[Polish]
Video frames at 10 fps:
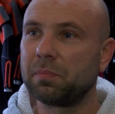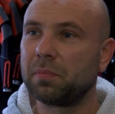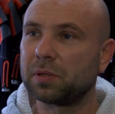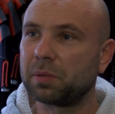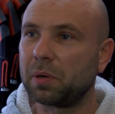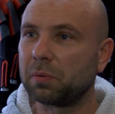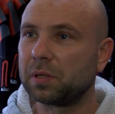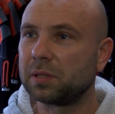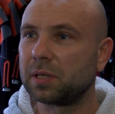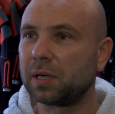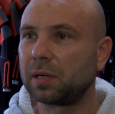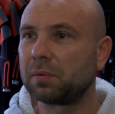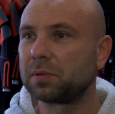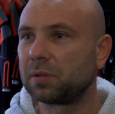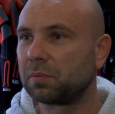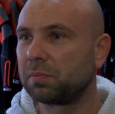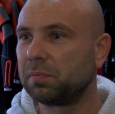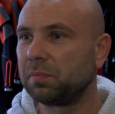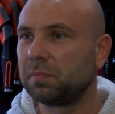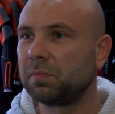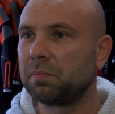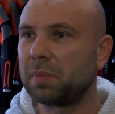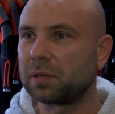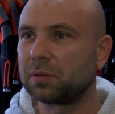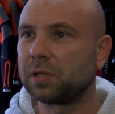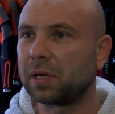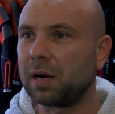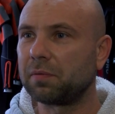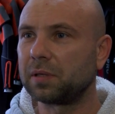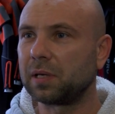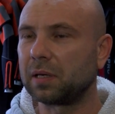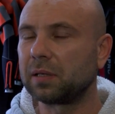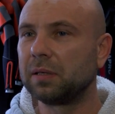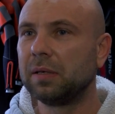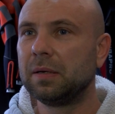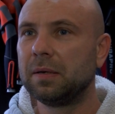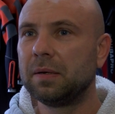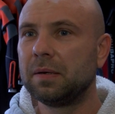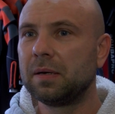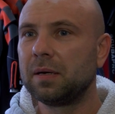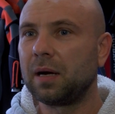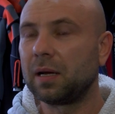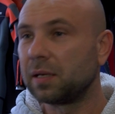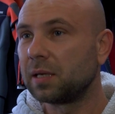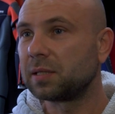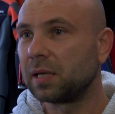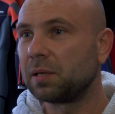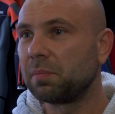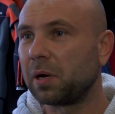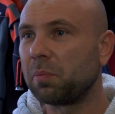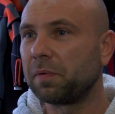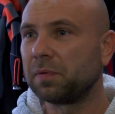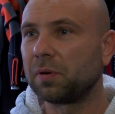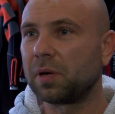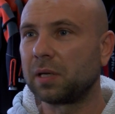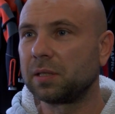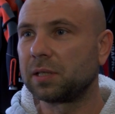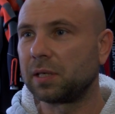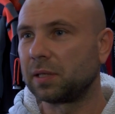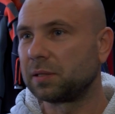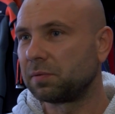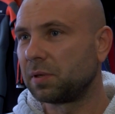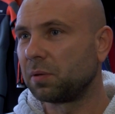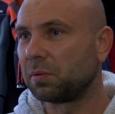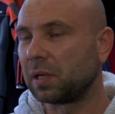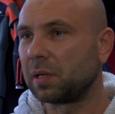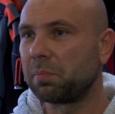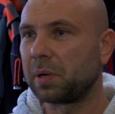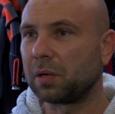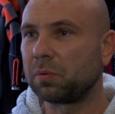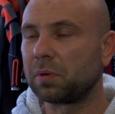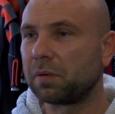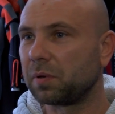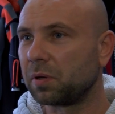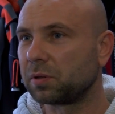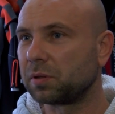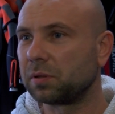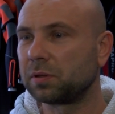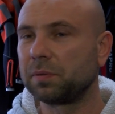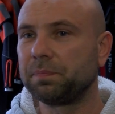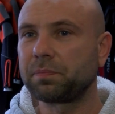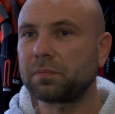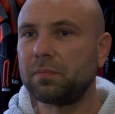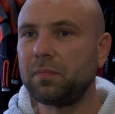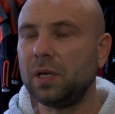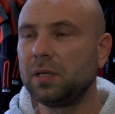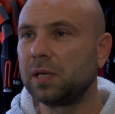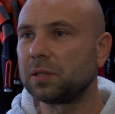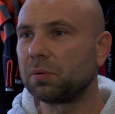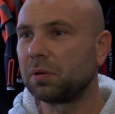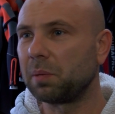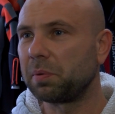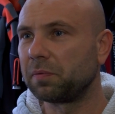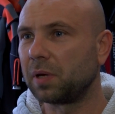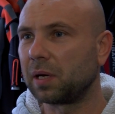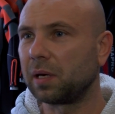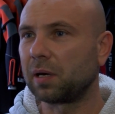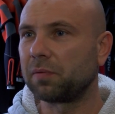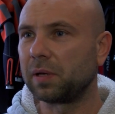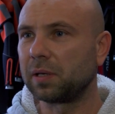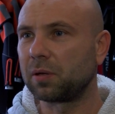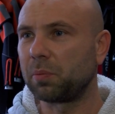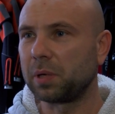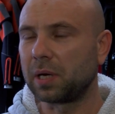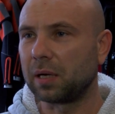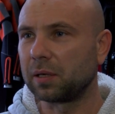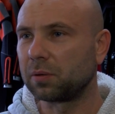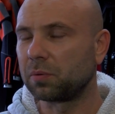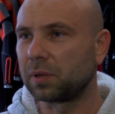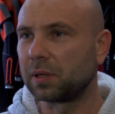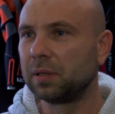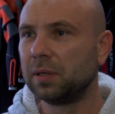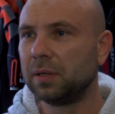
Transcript: Morze Bałtyckie są bardzo ciekawe, tak? ale niestety mają pewne ograniczenia ze względu na temperaturę, widoczność. Nie są to na pewno akweny tropikalne, które,